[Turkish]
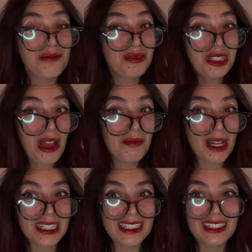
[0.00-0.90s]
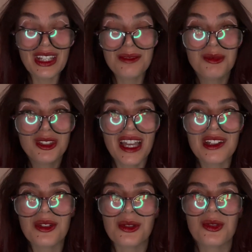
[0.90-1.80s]
Bundan başlayacağız, bundan
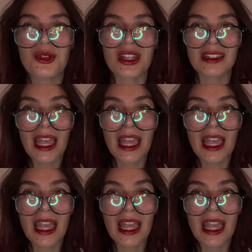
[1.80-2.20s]
konuşacağız.